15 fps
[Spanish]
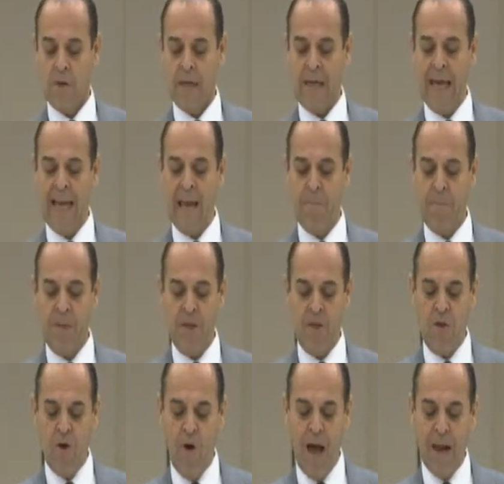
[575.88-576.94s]
que le
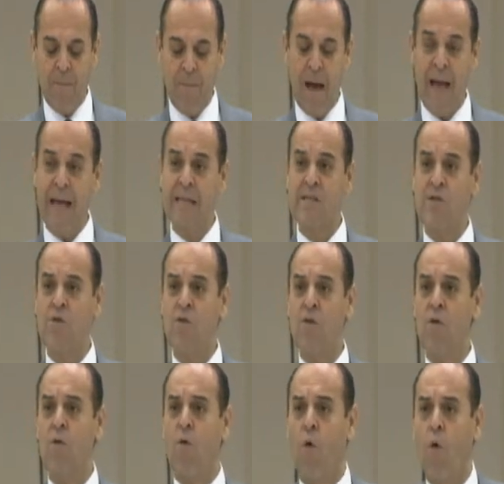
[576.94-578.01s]
pidió al
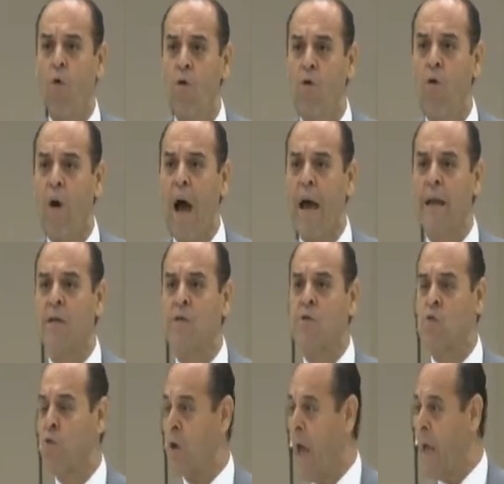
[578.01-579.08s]
maestro un lugar en
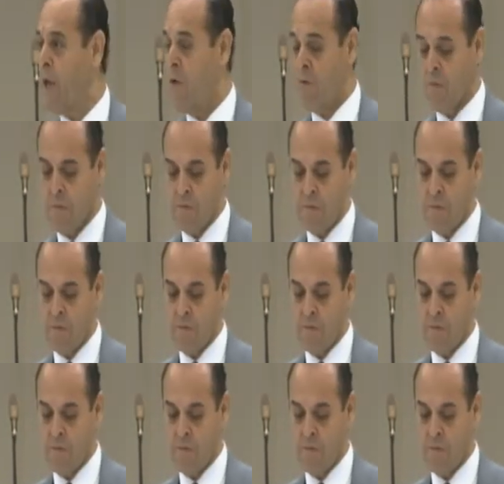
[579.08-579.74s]
su reino.